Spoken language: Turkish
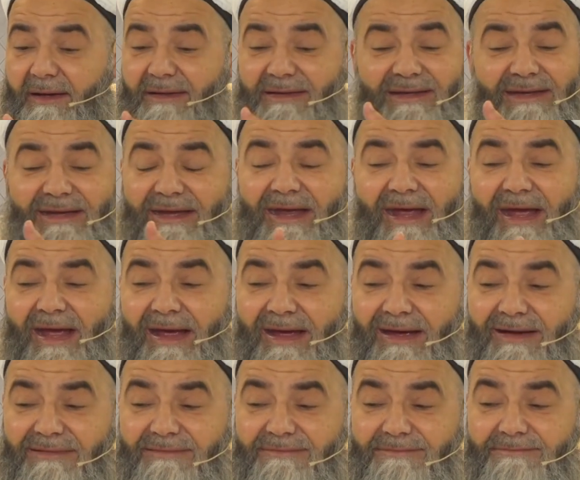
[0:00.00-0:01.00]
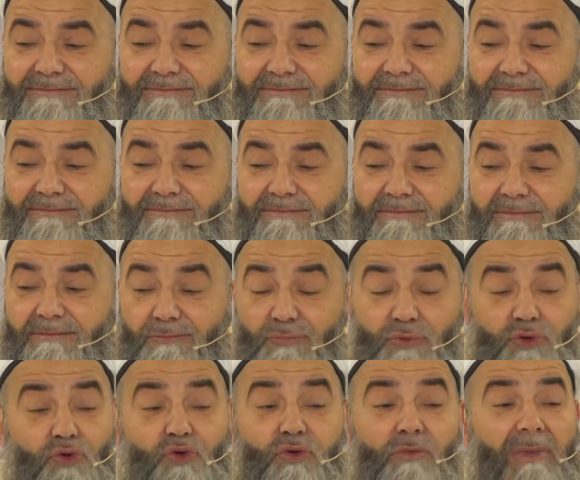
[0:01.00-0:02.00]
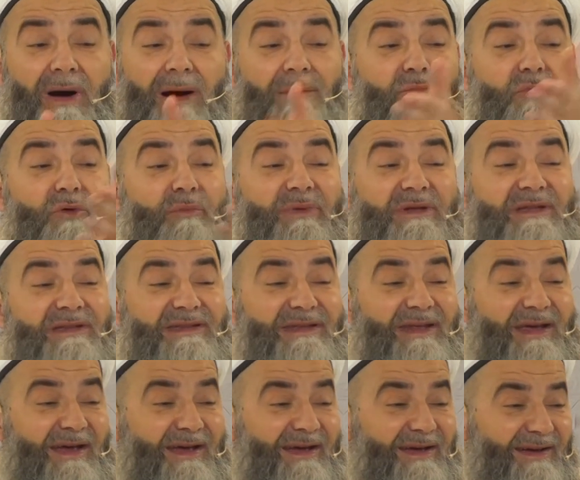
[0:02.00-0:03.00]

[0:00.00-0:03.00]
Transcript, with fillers: Niye? Müslüman mı bitti?